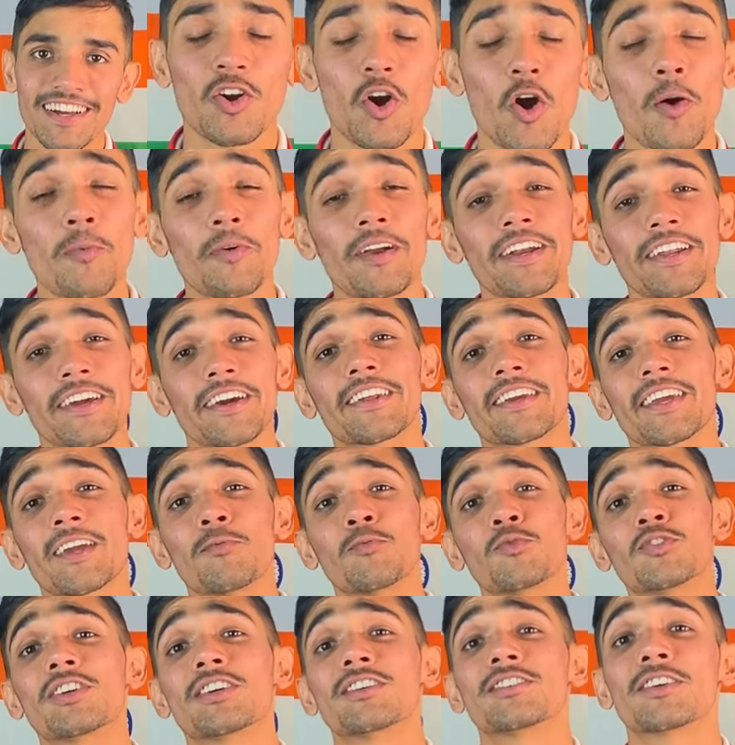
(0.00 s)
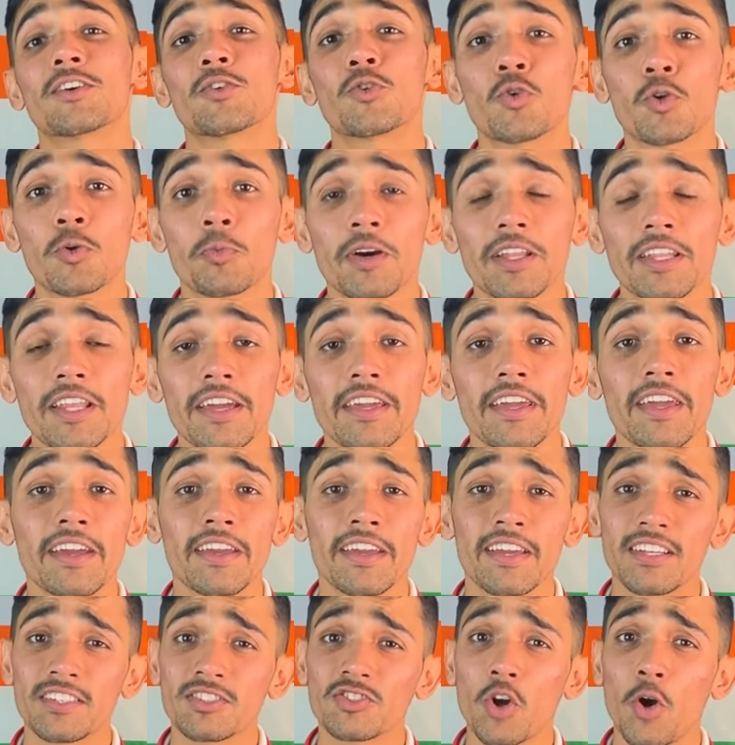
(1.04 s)
कमेंट करके मुझे जरूर बताइए
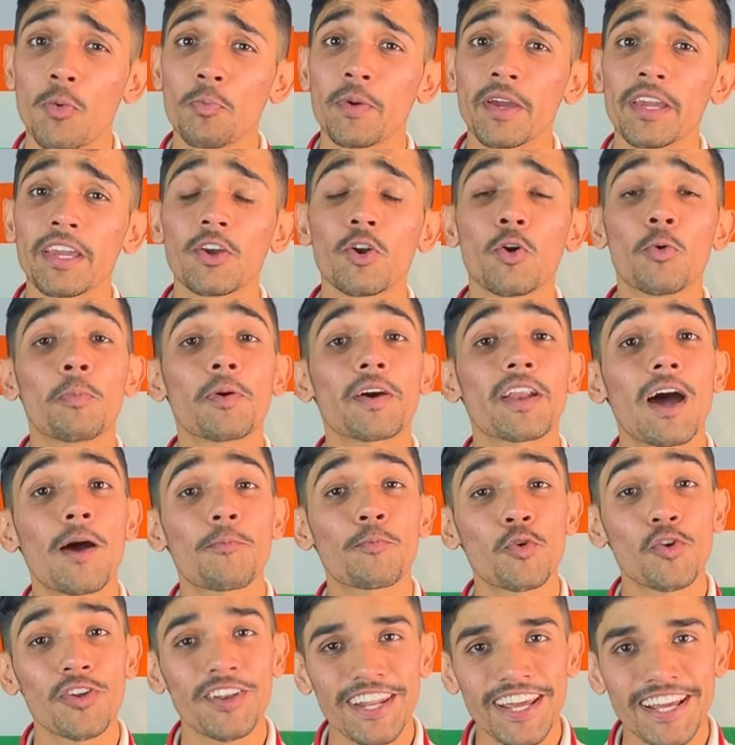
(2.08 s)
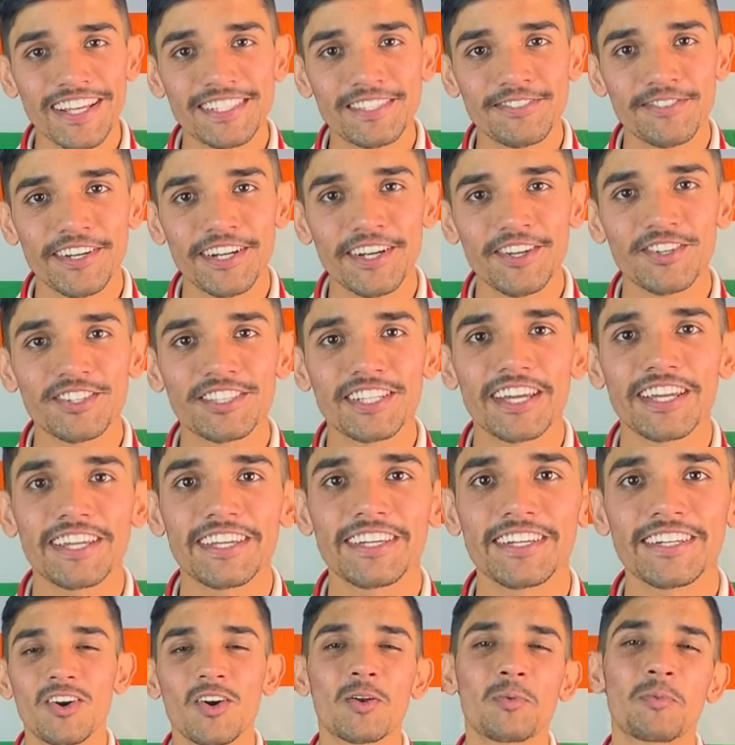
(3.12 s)
किस टॉपिक के ऊपर आपको नेक्स्ट वीडियो
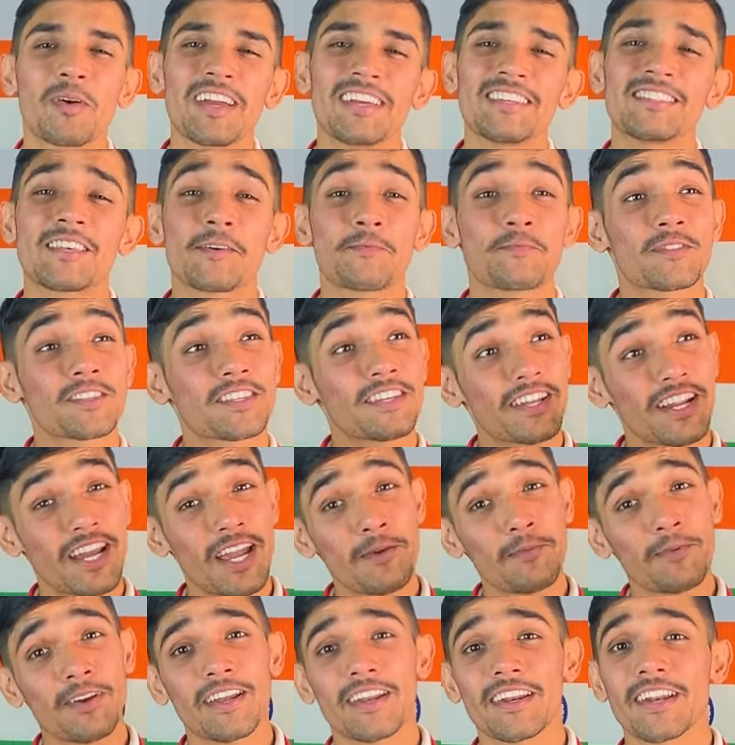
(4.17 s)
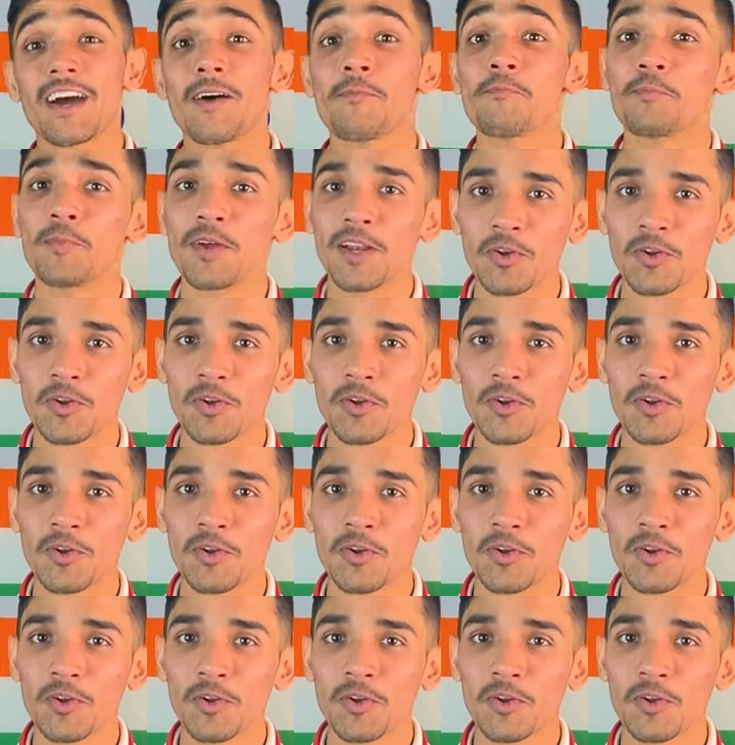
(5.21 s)
चाहिए और भाई सब्सक्राइब करना